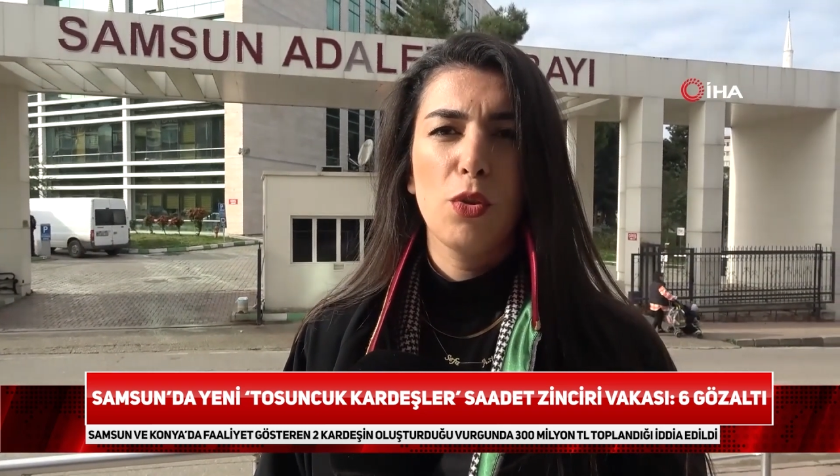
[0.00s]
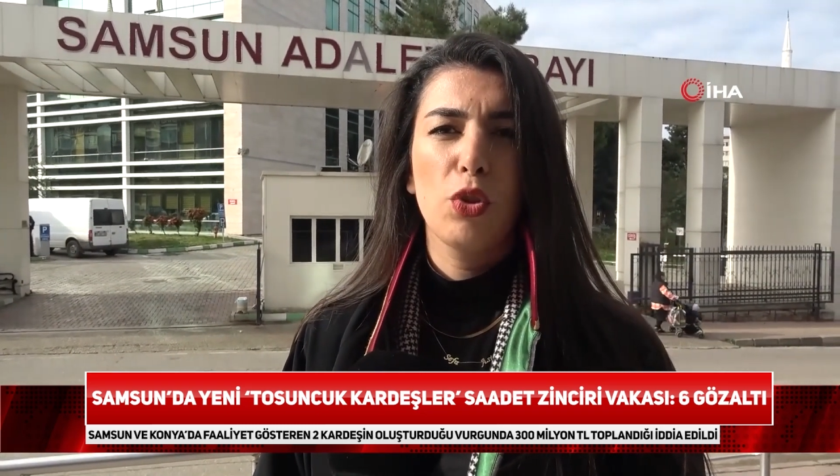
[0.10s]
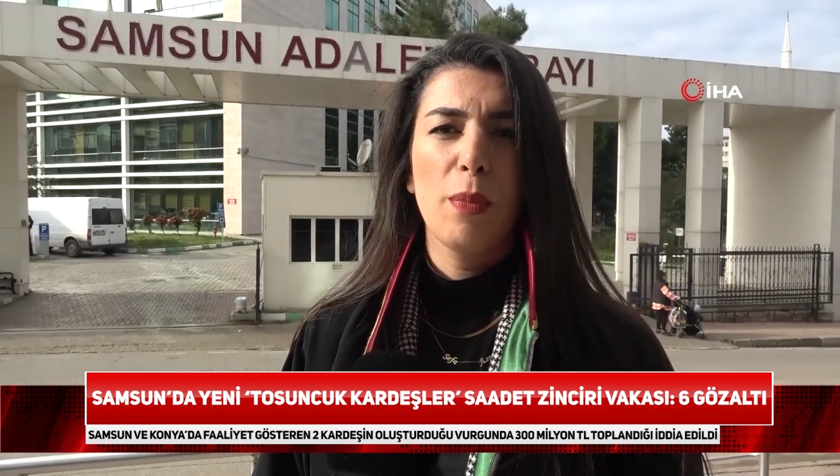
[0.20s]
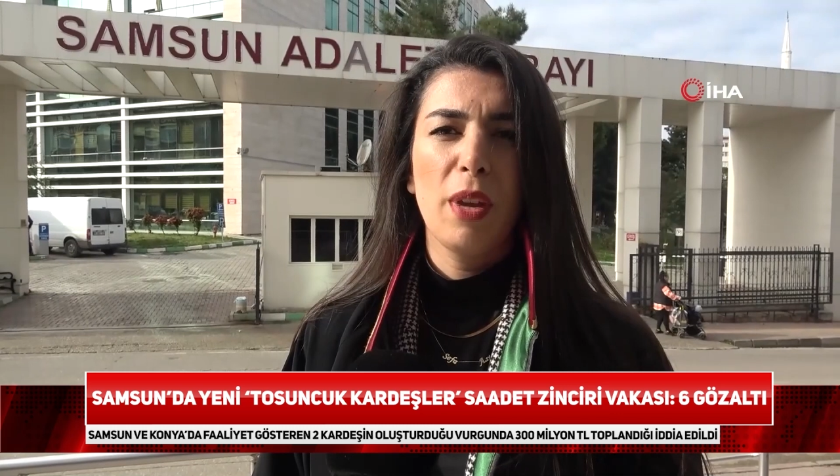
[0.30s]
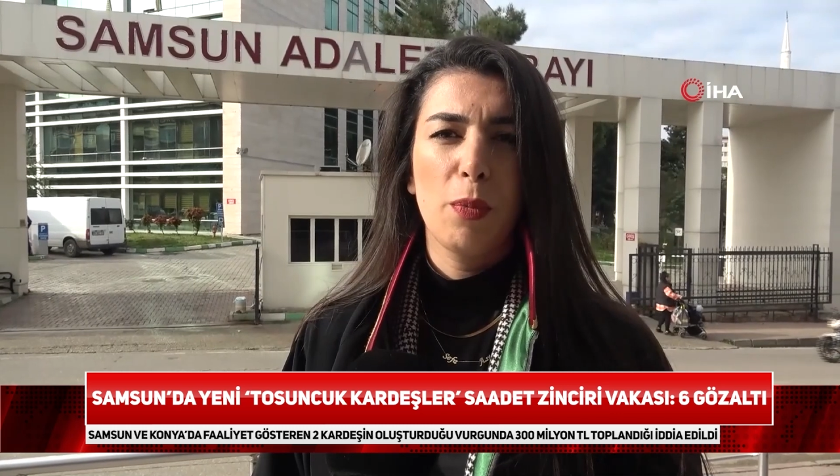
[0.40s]

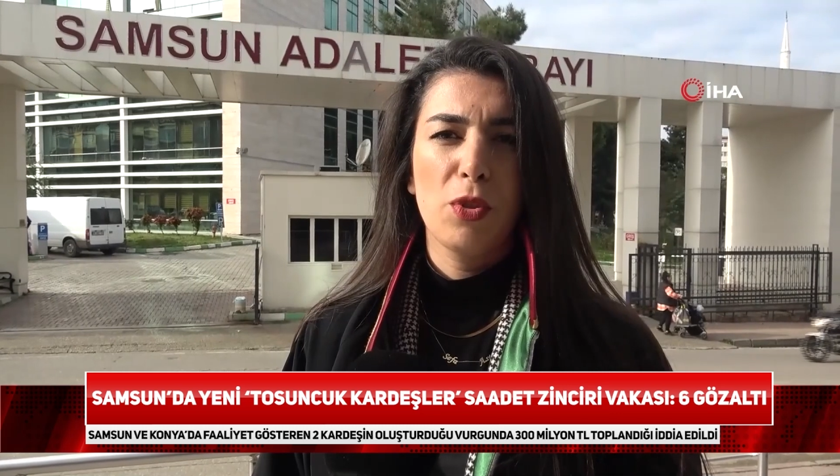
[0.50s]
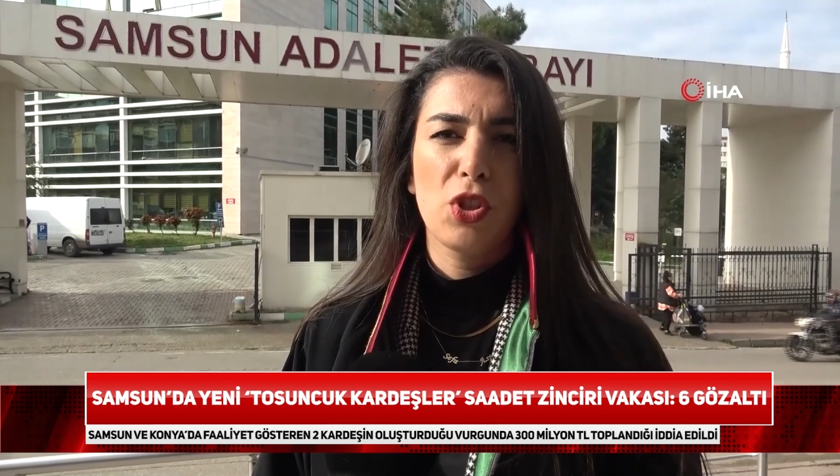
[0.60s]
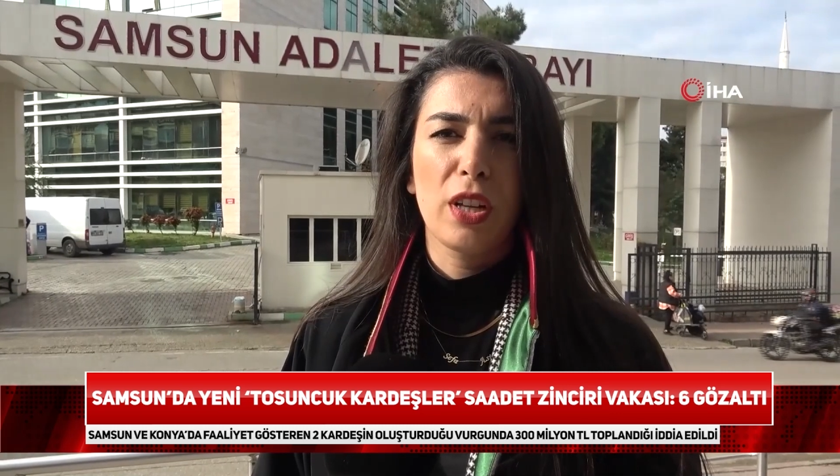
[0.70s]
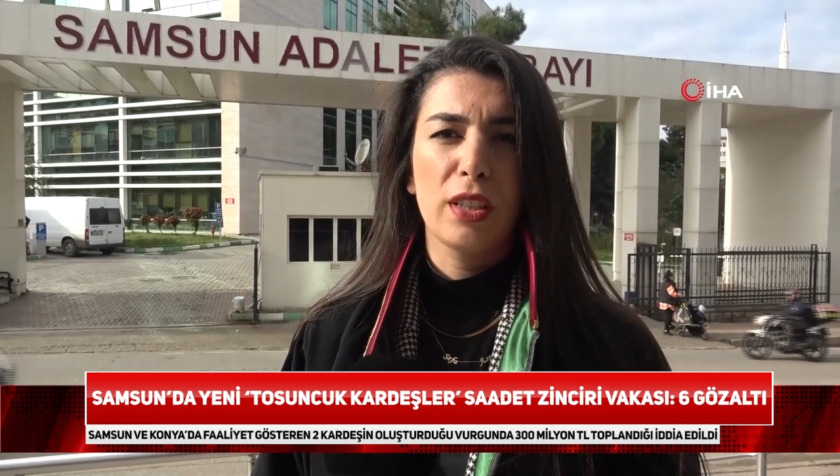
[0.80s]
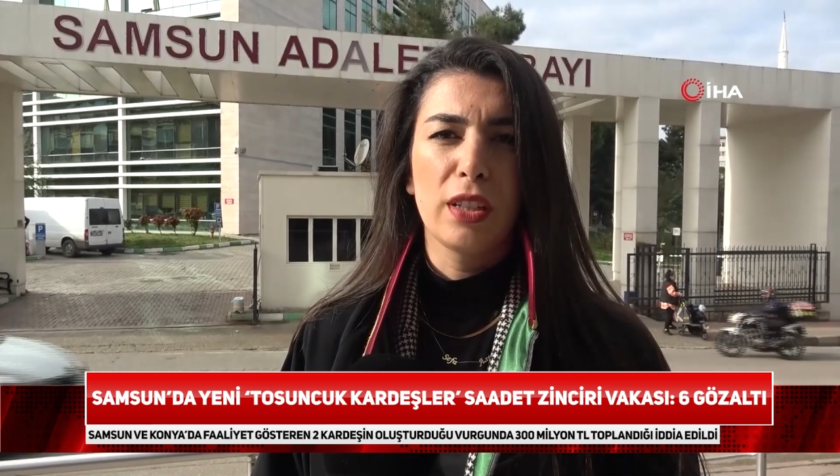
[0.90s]
ödeme
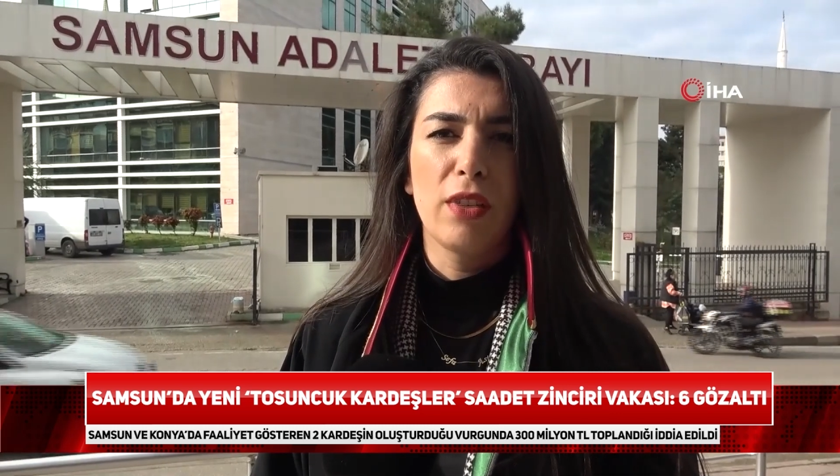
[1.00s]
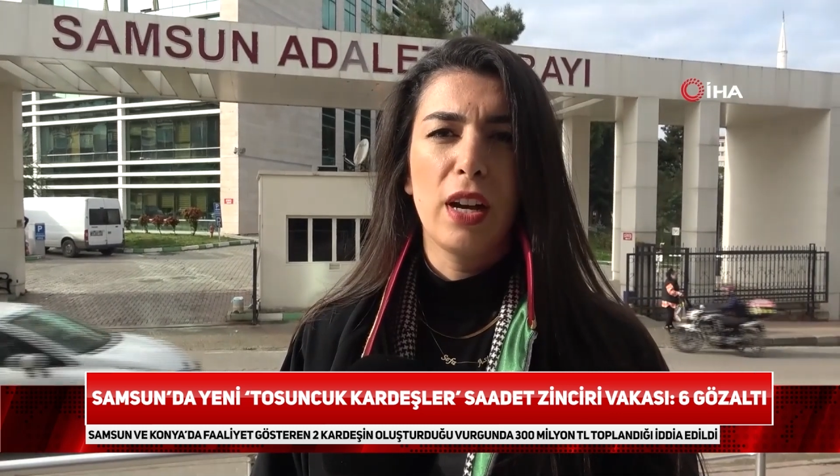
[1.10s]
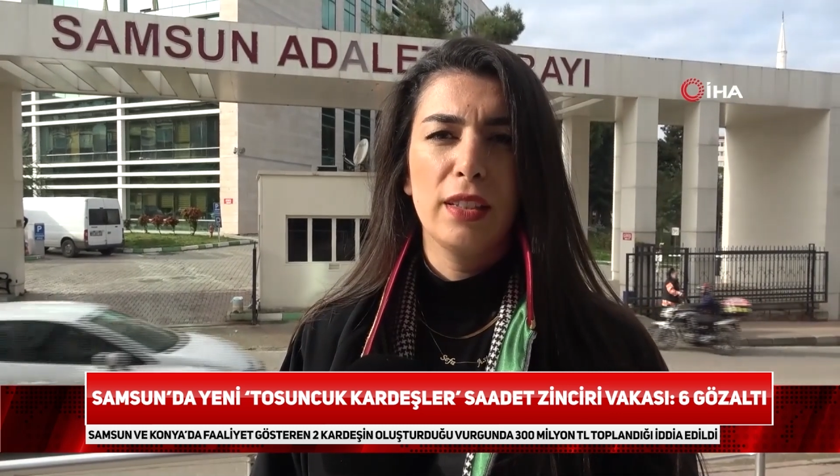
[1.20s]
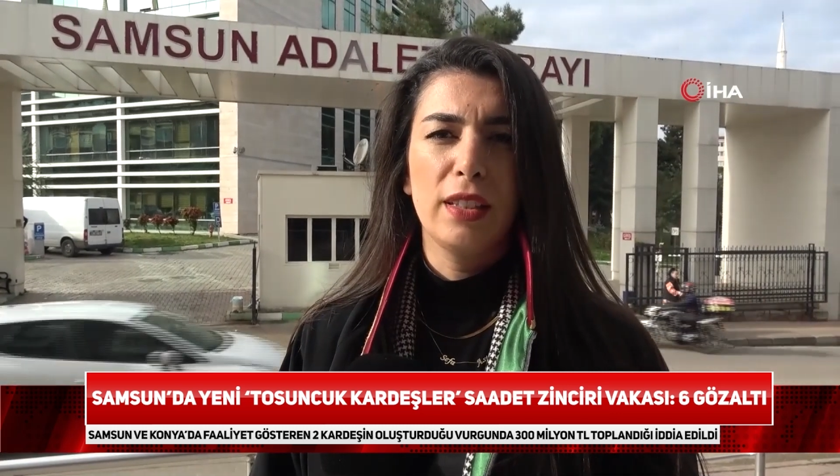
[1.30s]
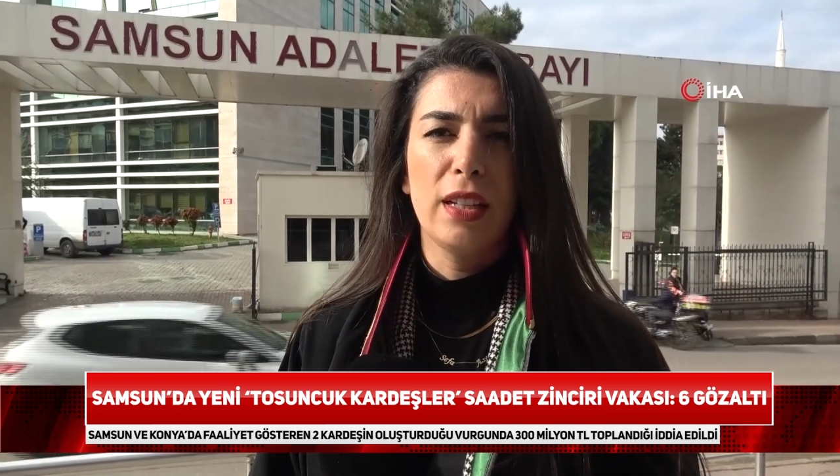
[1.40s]
yapacakları
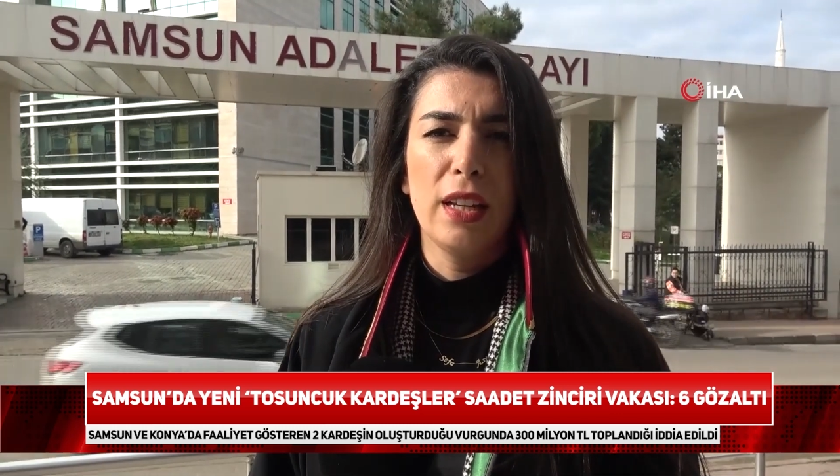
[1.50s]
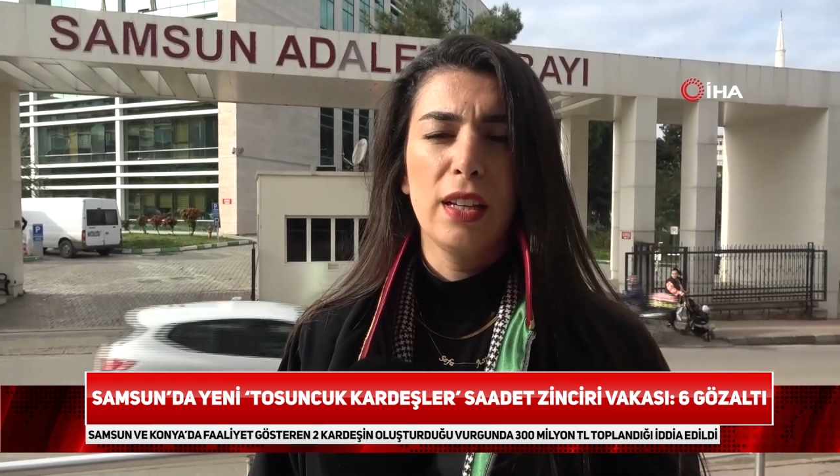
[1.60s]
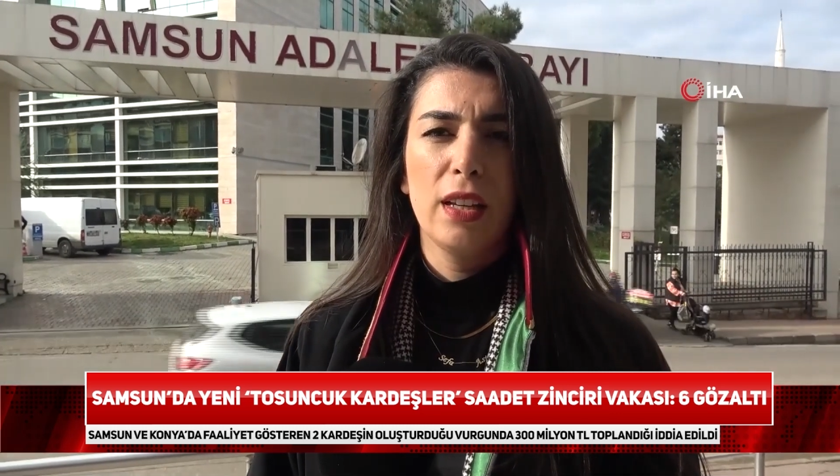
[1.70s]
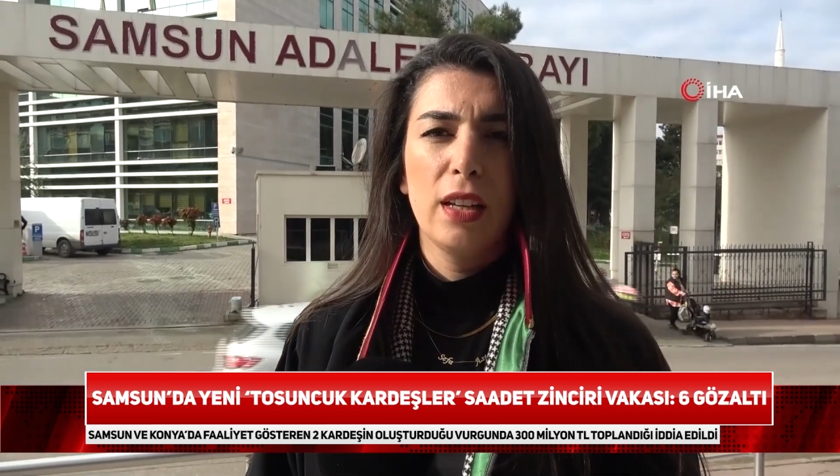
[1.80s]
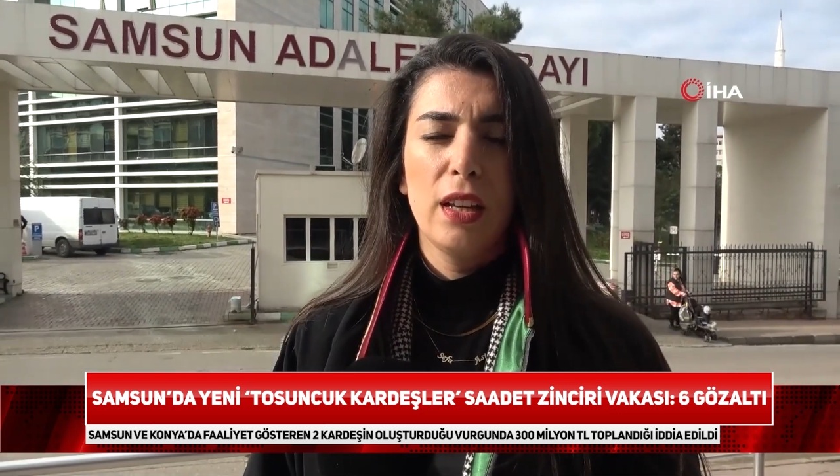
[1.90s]
vaadiyle